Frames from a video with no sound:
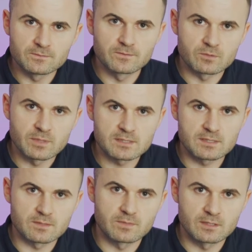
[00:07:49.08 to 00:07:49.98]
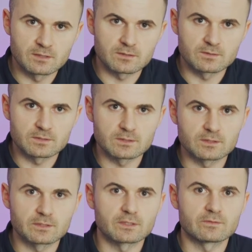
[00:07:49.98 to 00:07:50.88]
informacji zebranych
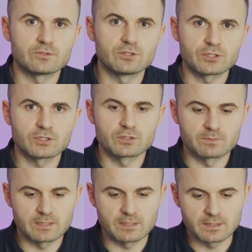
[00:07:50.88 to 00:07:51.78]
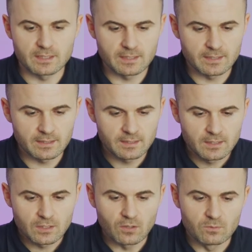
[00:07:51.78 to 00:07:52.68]
e, w dzisiejszym materiale
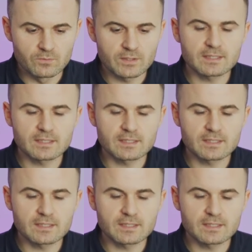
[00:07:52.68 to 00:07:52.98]
omówię